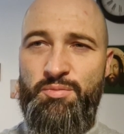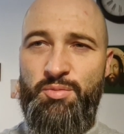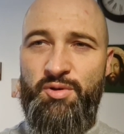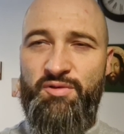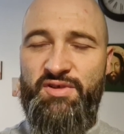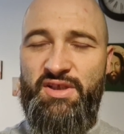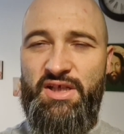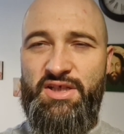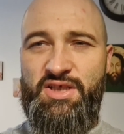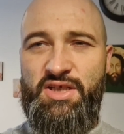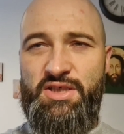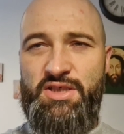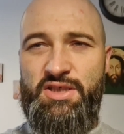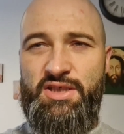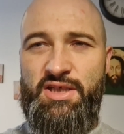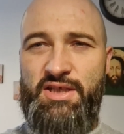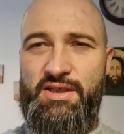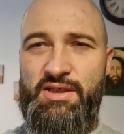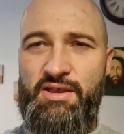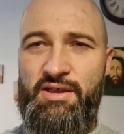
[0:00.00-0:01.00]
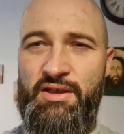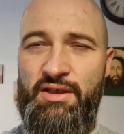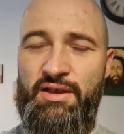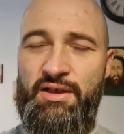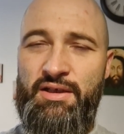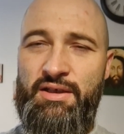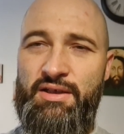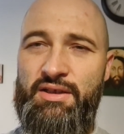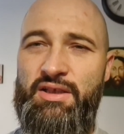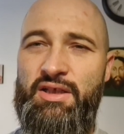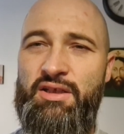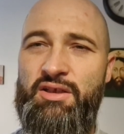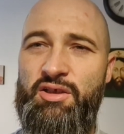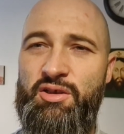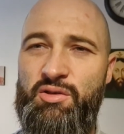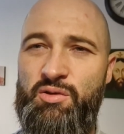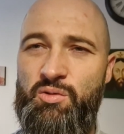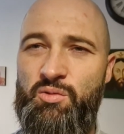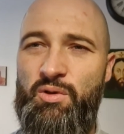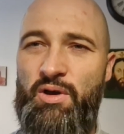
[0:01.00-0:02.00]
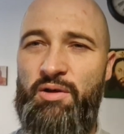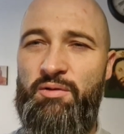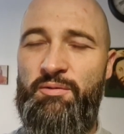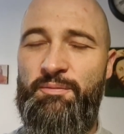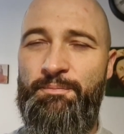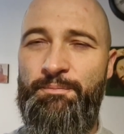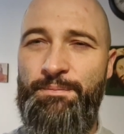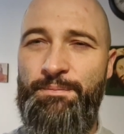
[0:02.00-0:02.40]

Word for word: i powtarzać ten, ten rytuał.